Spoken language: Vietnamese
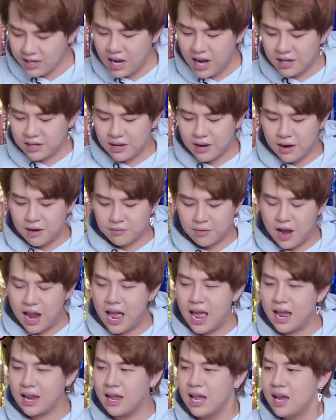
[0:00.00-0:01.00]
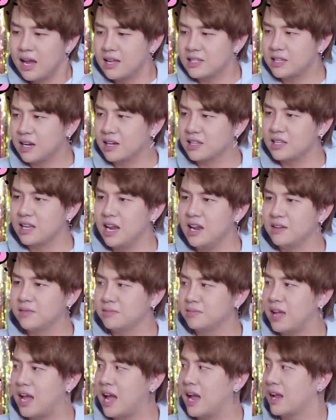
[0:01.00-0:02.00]
gonna go right until the
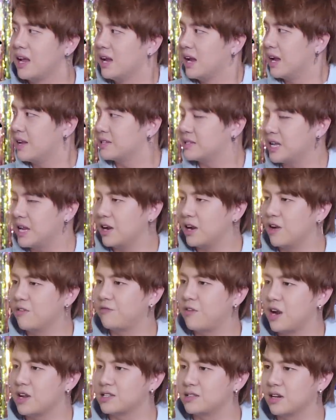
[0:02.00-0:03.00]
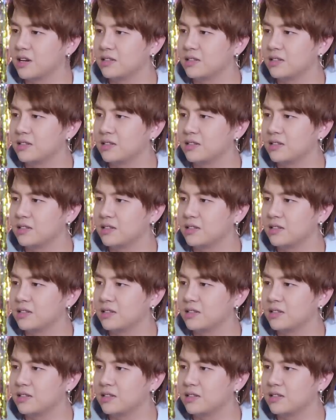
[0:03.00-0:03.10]
night then come from